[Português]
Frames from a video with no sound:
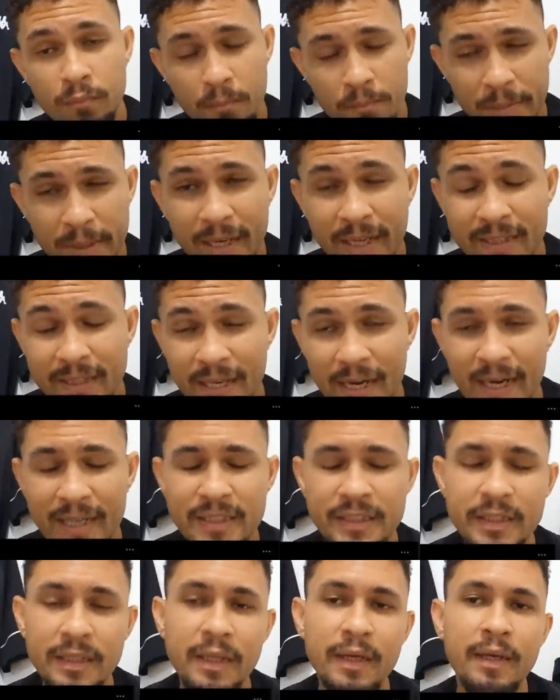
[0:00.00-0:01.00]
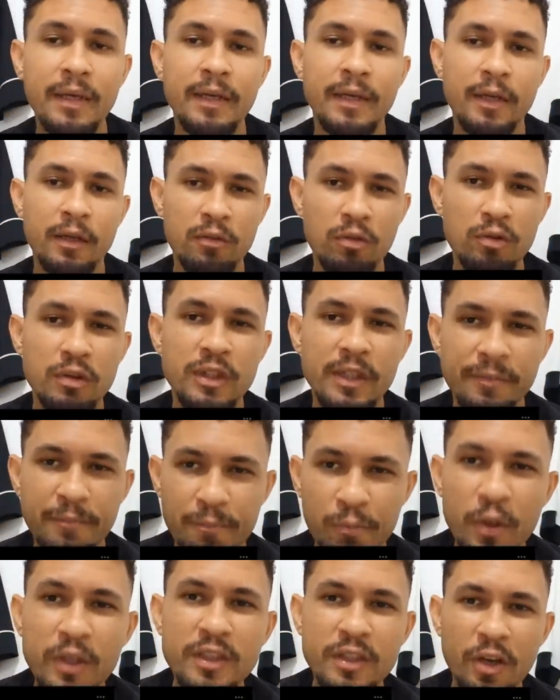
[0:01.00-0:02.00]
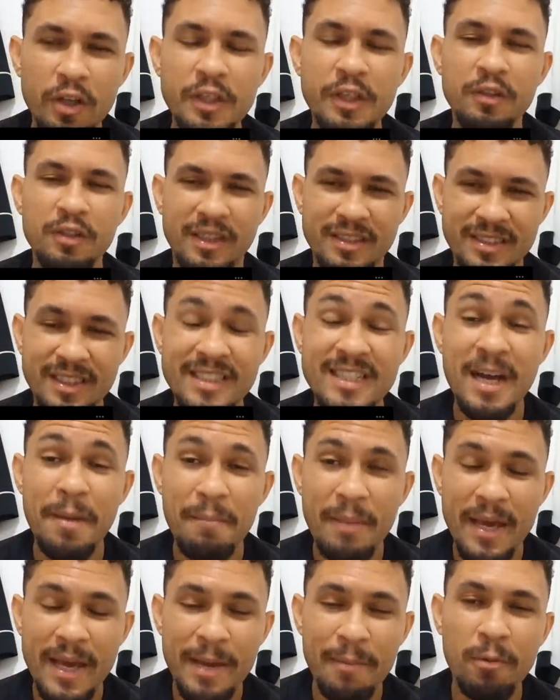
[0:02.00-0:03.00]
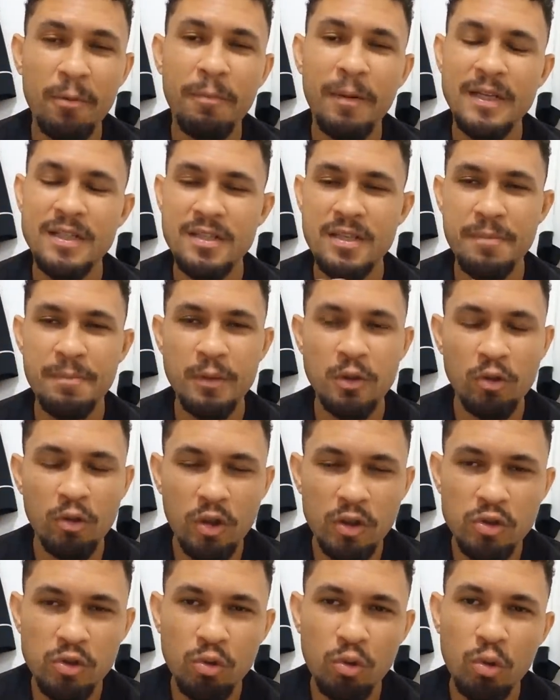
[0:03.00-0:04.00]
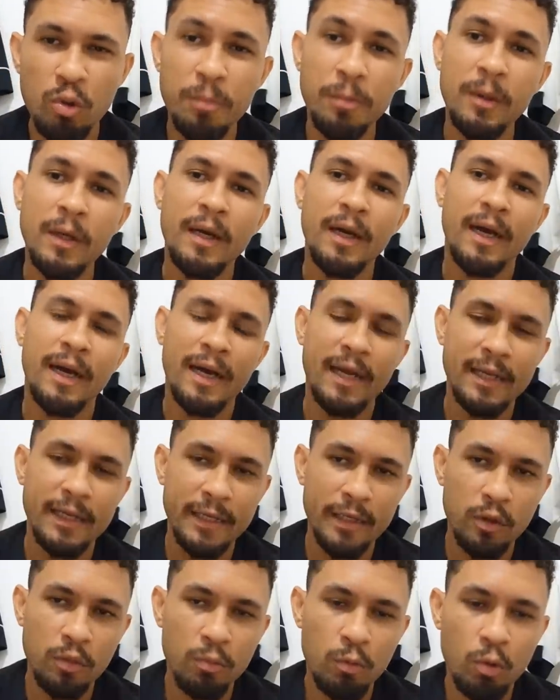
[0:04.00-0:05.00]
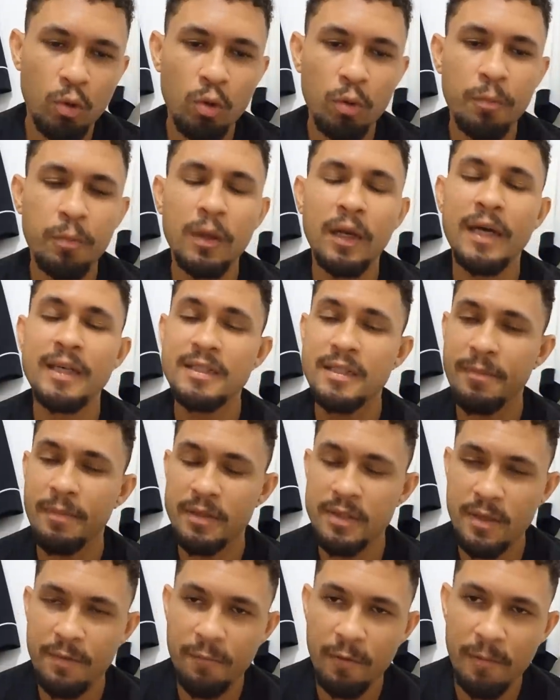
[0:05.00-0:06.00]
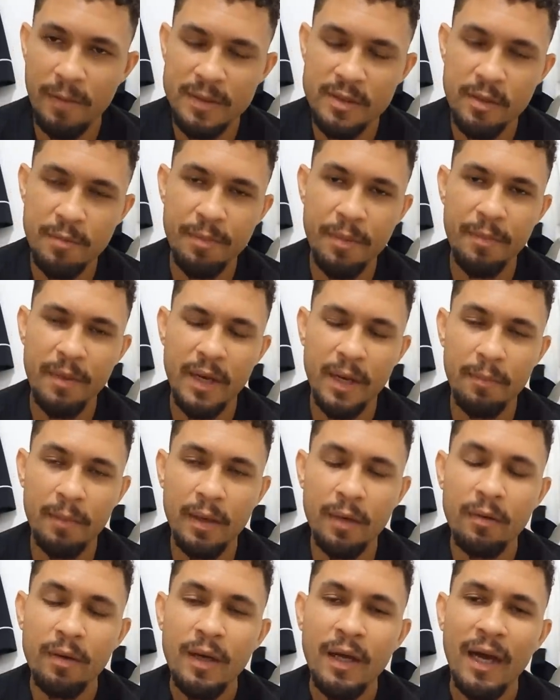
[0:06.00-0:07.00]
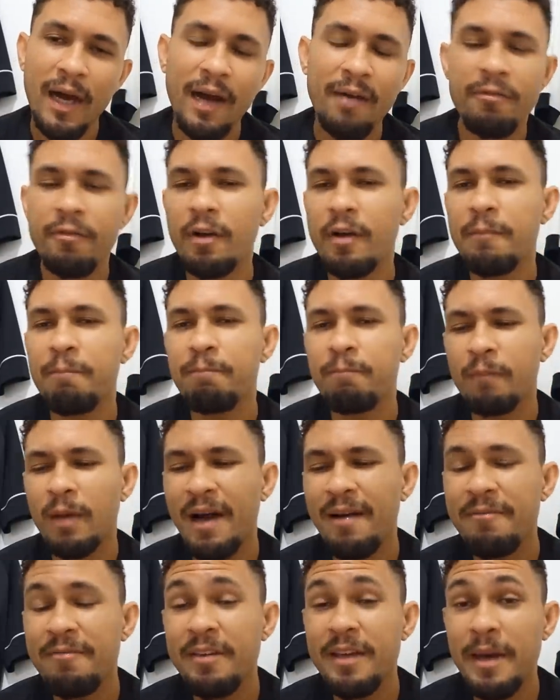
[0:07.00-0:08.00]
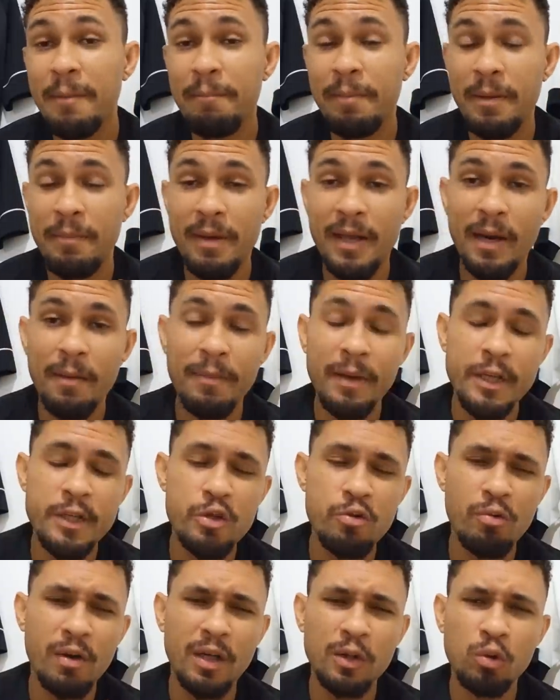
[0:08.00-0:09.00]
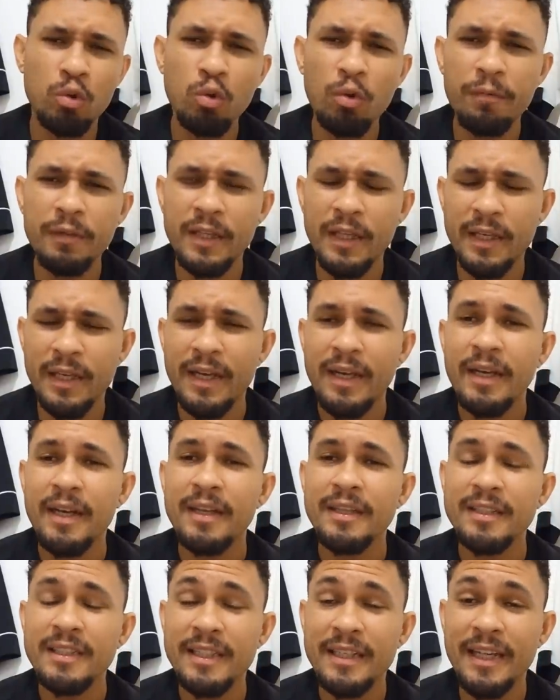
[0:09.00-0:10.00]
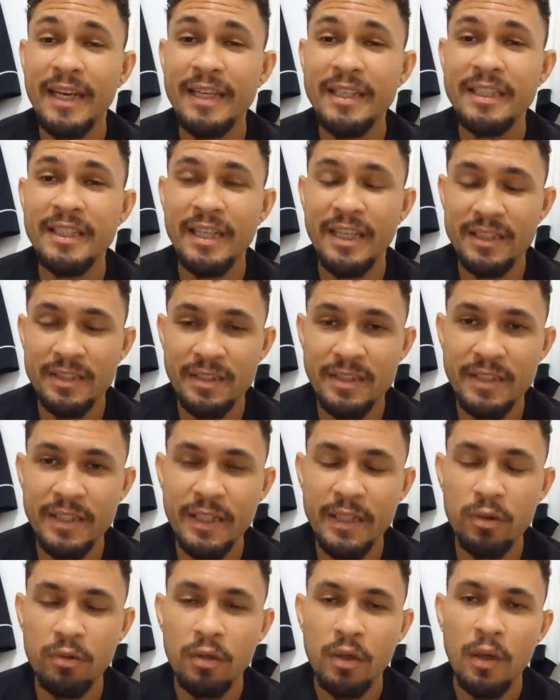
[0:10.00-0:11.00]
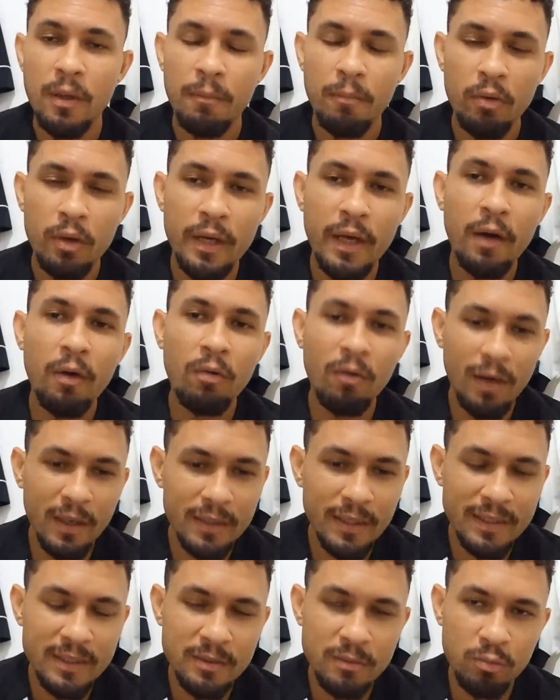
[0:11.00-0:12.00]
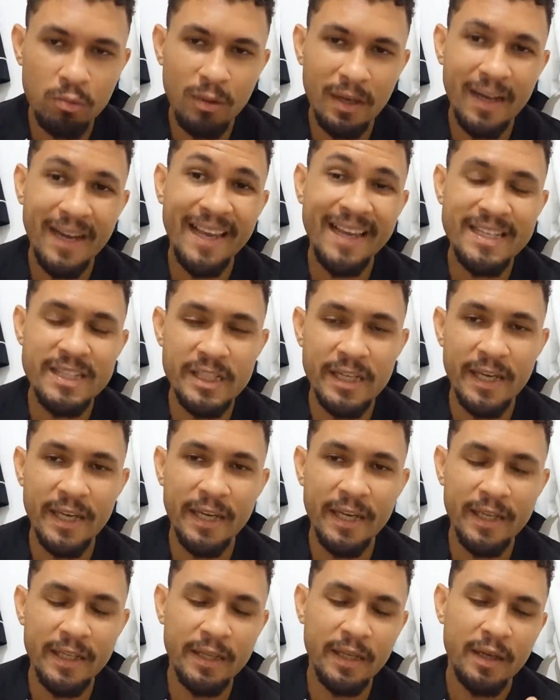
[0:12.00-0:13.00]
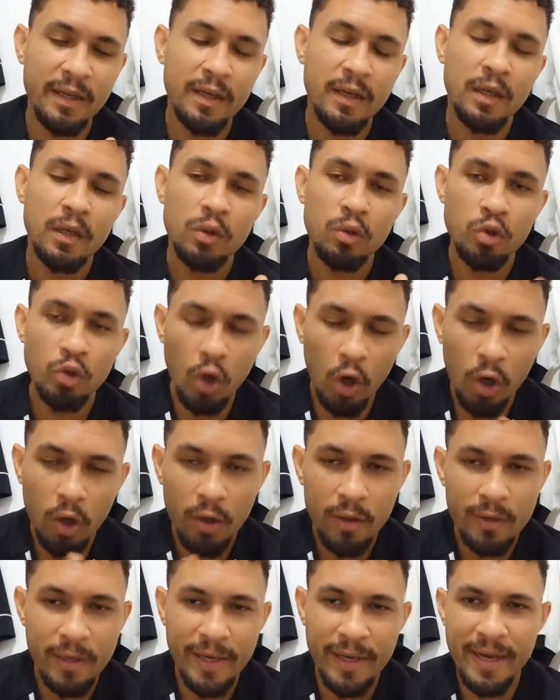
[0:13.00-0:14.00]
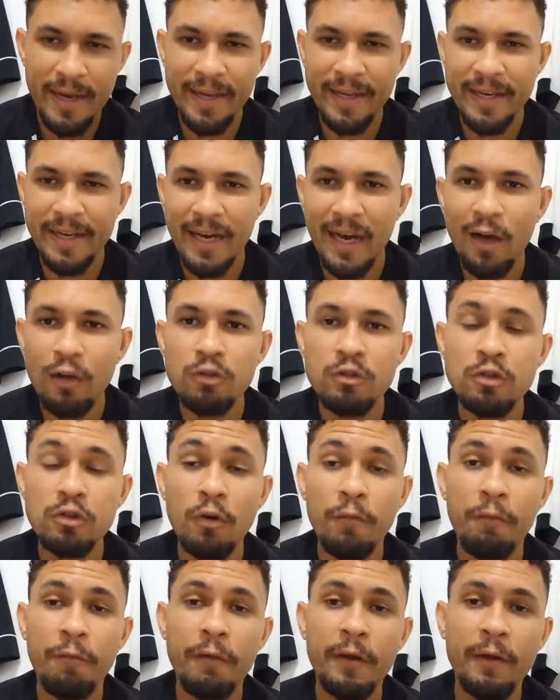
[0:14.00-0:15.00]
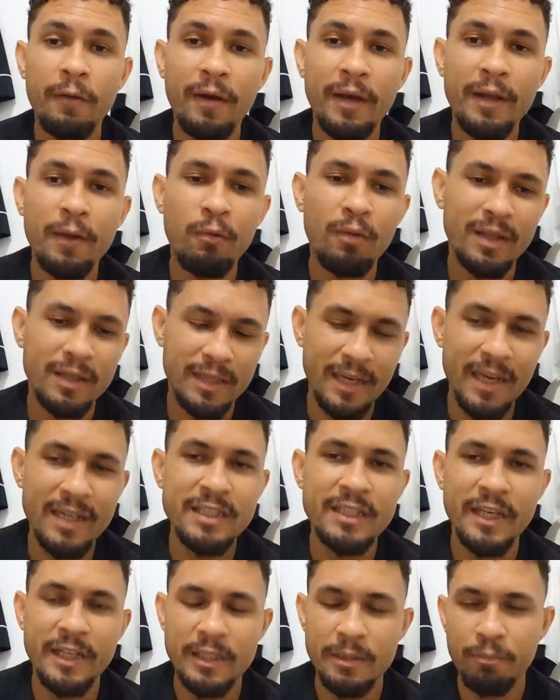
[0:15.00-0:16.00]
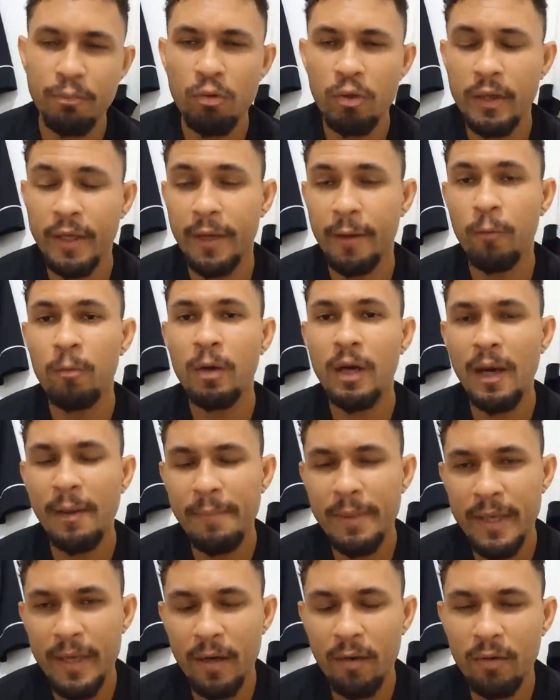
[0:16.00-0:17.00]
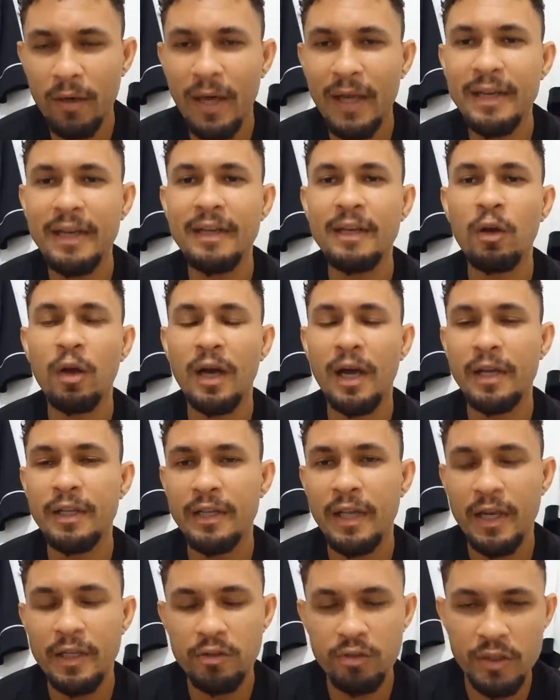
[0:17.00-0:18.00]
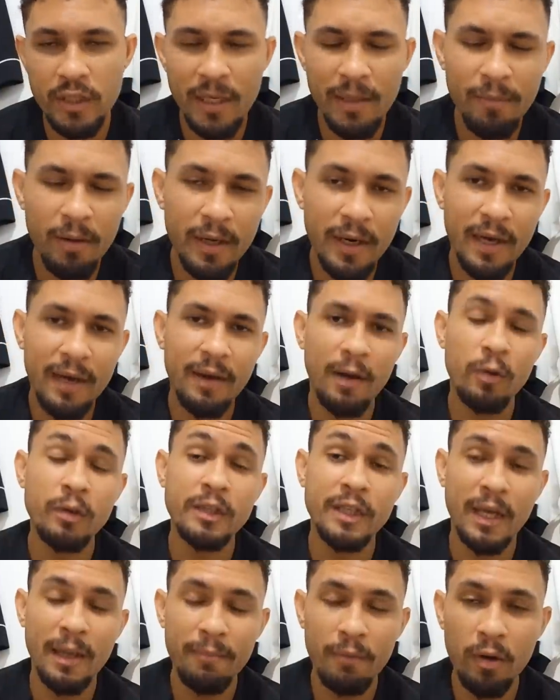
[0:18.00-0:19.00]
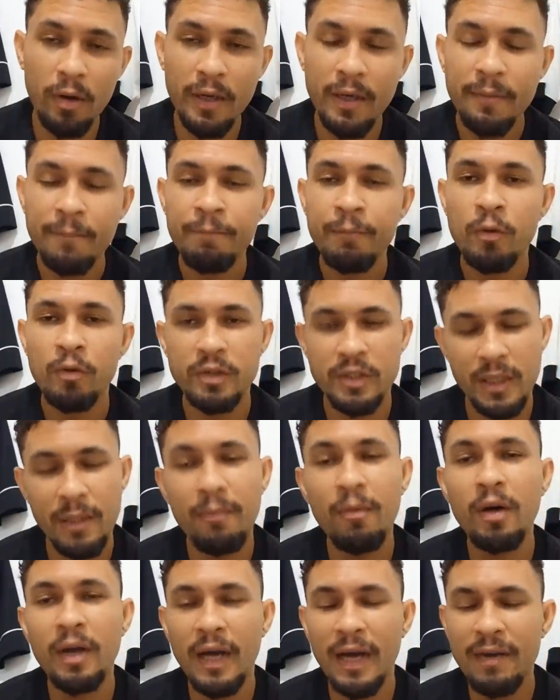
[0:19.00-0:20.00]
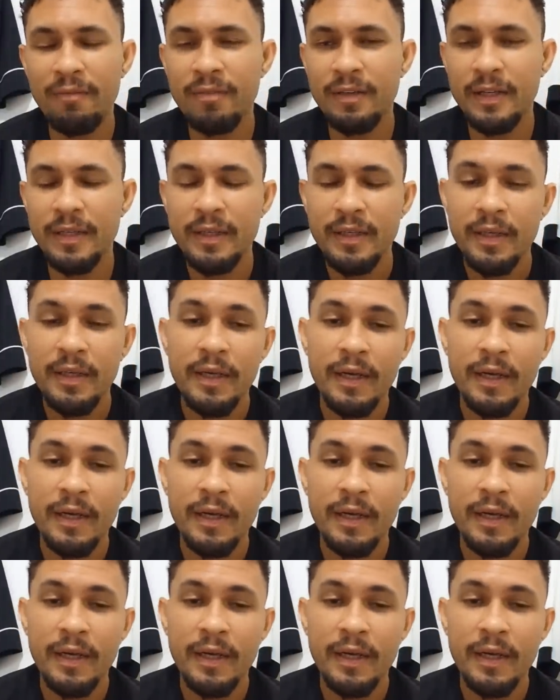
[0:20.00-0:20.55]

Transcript: pela tarde Inclusive, por isso que eu digo, né? Seja membro, participe do nosso grupo. A galera do grupo lá recebeu essa informação em primeira mão. Havia, havia primeiramente uma dúvida, né? De quem tinha sido, porque uma, das, uma ente querida do Egnaldo sofreu aí uma tragédia. Por quê? Um caminhão lá na localidade onde ela mora, onde ela mora, onde ela morava, né?